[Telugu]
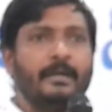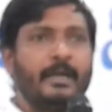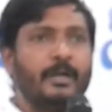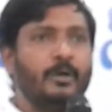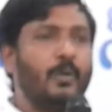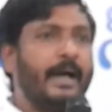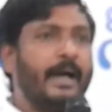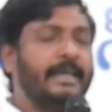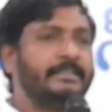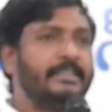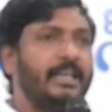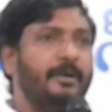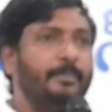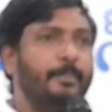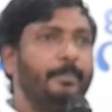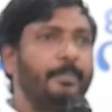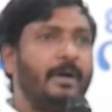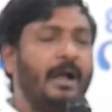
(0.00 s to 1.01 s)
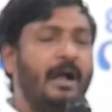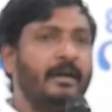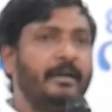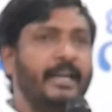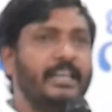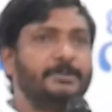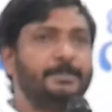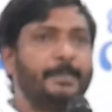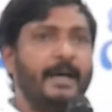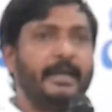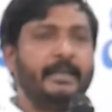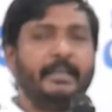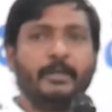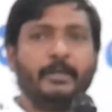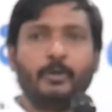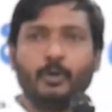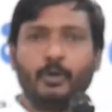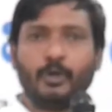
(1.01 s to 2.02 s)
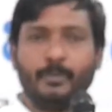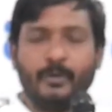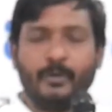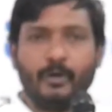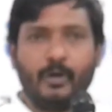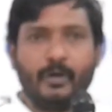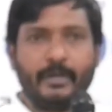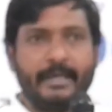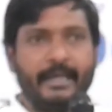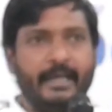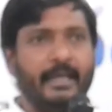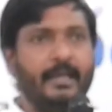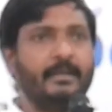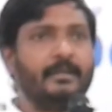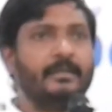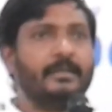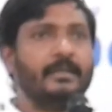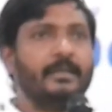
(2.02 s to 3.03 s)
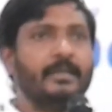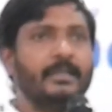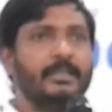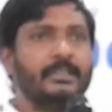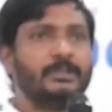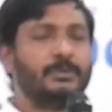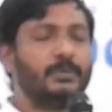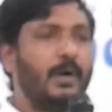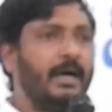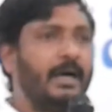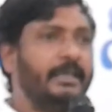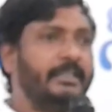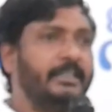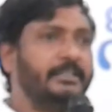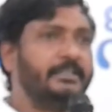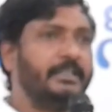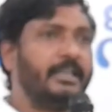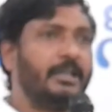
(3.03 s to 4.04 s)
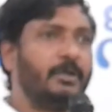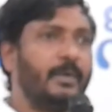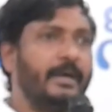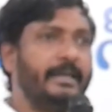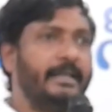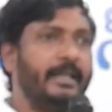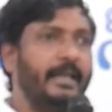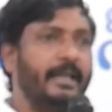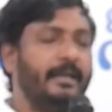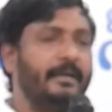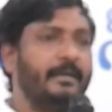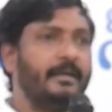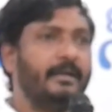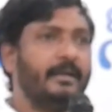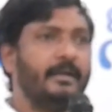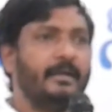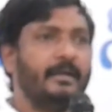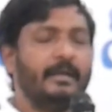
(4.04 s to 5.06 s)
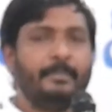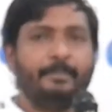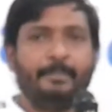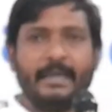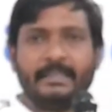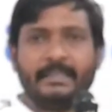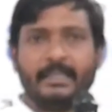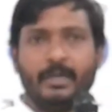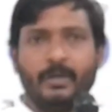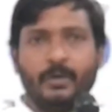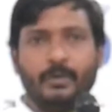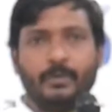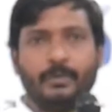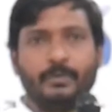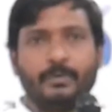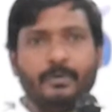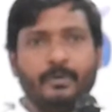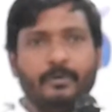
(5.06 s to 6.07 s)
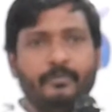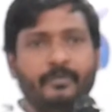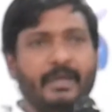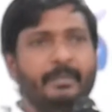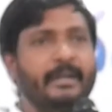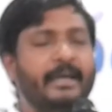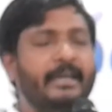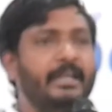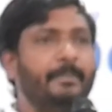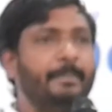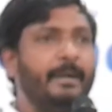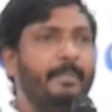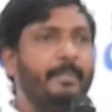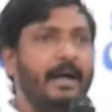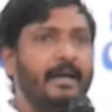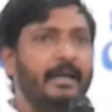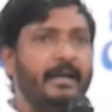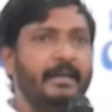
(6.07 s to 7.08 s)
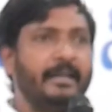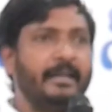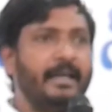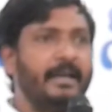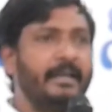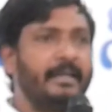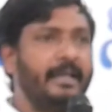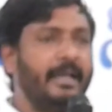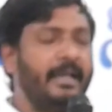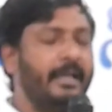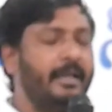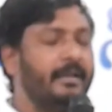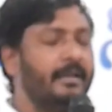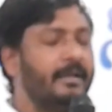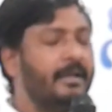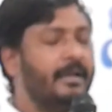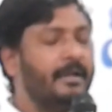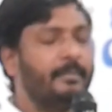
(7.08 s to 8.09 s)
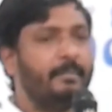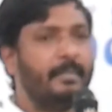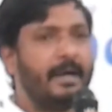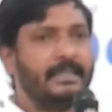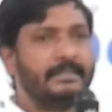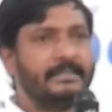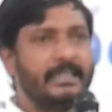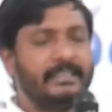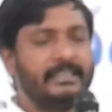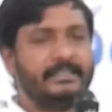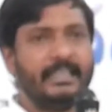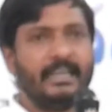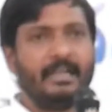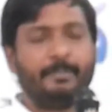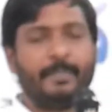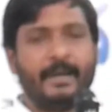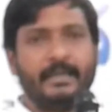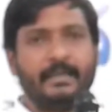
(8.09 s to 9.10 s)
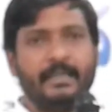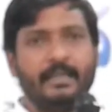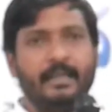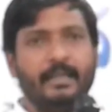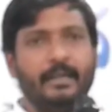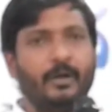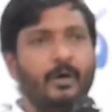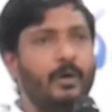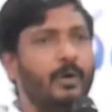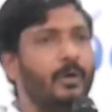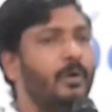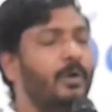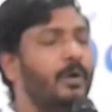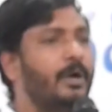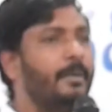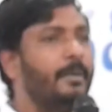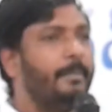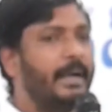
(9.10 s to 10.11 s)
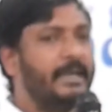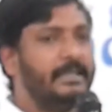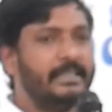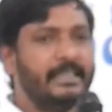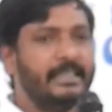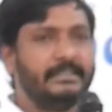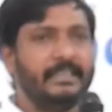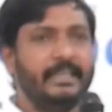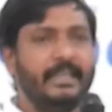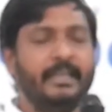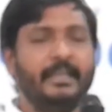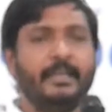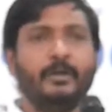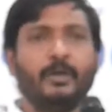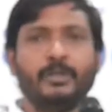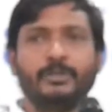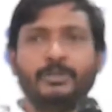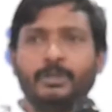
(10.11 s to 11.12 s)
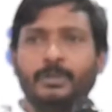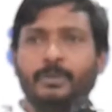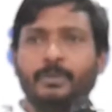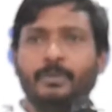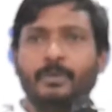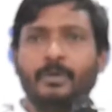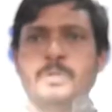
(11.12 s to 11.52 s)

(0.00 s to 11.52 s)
నన్ను వైఎస్ఆర్ కాంగ్రెస్ పార్టీ కుటుంబంలోకి స్వాగతించినటువంటి పెద్దలు వేమిరెడ్డి ప్రభాకర్ రెడ్డి గారికి మా జనసేన పార్టీలో పనిచేసి ఈరోజు